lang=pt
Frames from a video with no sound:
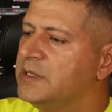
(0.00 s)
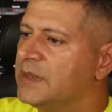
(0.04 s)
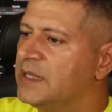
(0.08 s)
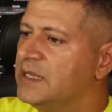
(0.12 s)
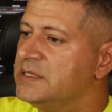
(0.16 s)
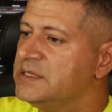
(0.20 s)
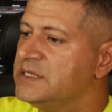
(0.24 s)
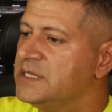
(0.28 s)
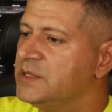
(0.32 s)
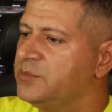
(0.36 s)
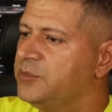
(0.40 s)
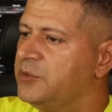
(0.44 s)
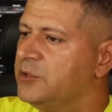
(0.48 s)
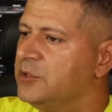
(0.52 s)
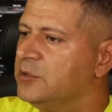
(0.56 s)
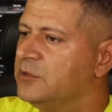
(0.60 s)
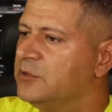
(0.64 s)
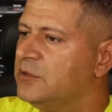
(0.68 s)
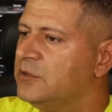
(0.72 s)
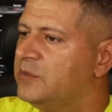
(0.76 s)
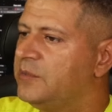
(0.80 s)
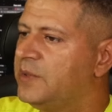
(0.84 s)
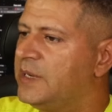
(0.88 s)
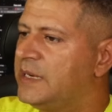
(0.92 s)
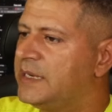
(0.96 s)
Esse apoio
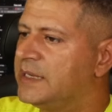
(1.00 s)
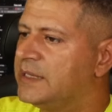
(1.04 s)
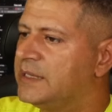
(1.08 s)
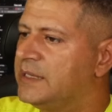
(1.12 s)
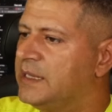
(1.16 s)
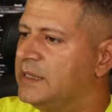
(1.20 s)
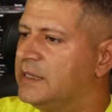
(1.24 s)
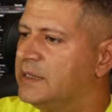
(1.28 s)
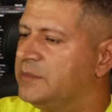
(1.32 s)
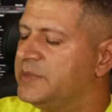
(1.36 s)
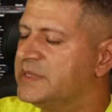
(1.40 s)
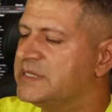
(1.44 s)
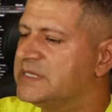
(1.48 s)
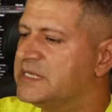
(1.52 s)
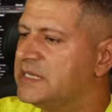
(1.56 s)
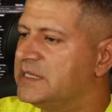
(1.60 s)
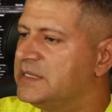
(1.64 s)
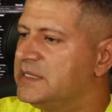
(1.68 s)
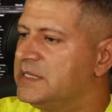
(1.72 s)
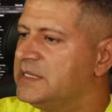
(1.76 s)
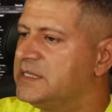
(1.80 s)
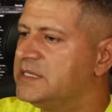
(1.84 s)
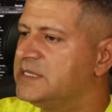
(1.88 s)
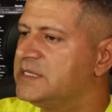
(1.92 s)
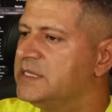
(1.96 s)
lombar dela, apesar
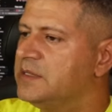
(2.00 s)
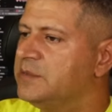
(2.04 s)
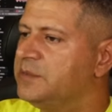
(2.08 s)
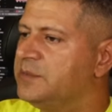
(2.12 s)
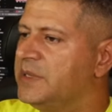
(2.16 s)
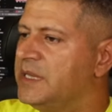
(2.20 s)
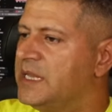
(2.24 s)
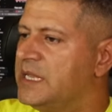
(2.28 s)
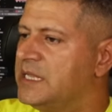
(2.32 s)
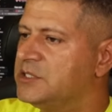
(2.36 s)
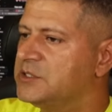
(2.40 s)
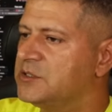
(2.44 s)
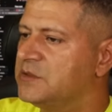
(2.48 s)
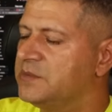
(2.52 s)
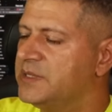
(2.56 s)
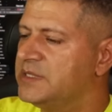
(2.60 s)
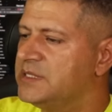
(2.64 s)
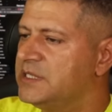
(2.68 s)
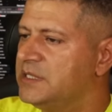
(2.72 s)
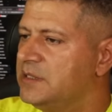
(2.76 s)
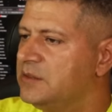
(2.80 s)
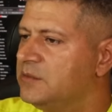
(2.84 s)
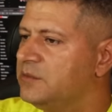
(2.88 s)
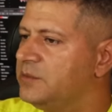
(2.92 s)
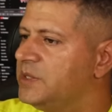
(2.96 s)
dele ser plástico,
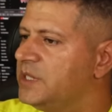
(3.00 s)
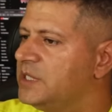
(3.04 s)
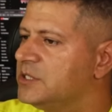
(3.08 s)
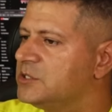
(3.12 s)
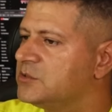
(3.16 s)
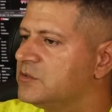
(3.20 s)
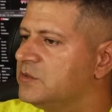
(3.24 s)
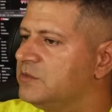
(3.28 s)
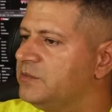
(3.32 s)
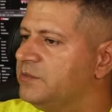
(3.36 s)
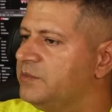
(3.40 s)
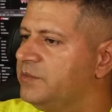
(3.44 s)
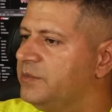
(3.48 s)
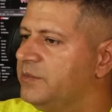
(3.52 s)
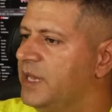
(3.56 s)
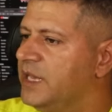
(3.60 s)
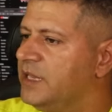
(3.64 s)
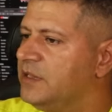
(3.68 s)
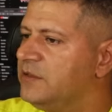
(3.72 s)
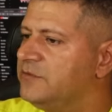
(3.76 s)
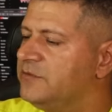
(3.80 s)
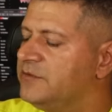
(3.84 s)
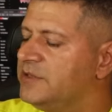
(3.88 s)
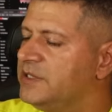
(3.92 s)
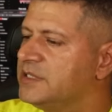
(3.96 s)
mas ele é um plástico
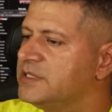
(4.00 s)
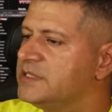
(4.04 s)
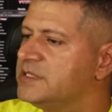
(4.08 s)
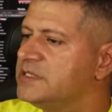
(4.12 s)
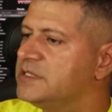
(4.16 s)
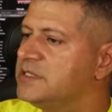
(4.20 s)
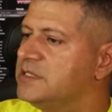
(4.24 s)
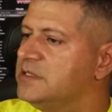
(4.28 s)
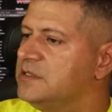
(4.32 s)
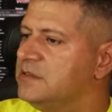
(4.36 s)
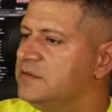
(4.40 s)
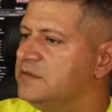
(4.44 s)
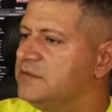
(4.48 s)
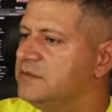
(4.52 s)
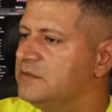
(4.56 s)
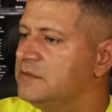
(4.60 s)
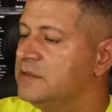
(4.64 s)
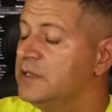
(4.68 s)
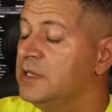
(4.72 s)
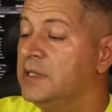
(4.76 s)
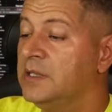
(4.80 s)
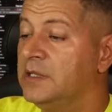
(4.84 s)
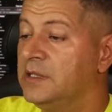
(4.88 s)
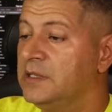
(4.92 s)
bem flexível